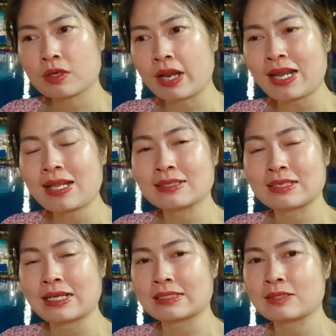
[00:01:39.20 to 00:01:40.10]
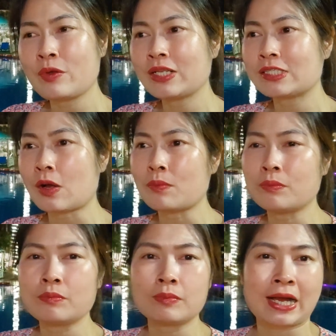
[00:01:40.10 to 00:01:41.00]
Có lẽ là nguyên
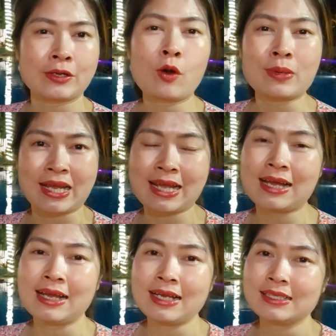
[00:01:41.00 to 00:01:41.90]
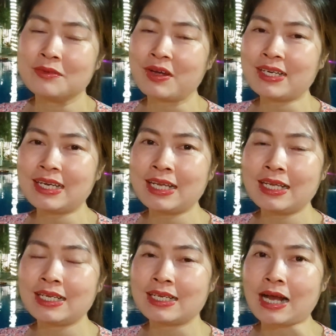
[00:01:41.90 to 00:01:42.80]
trong ngày hôm nay á thì Vân
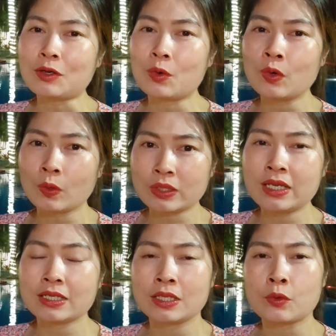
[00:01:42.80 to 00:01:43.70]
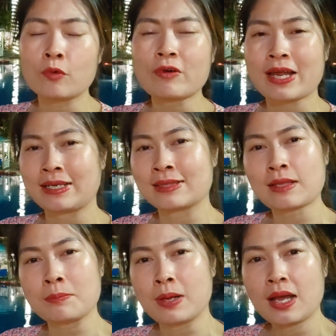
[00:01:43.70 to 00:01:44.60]
đi các khu đô thị thì cũng phải đến
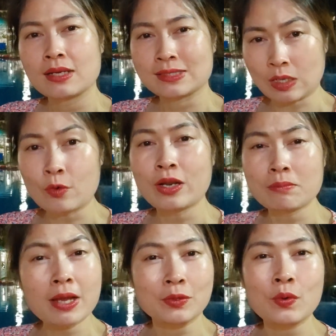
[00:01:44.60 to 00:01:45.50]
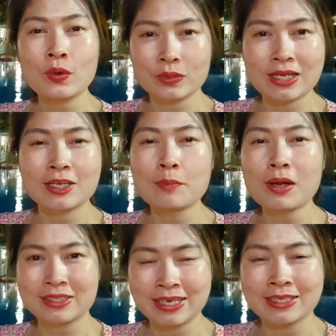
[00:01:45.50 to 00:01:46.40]
tầm 6 đến 7 khu đô thị đó
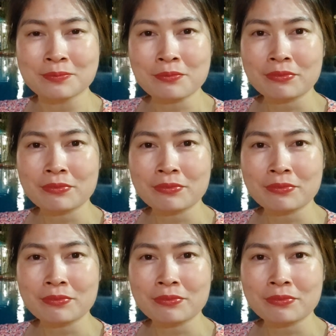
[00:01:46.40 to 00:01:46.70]
mọi người.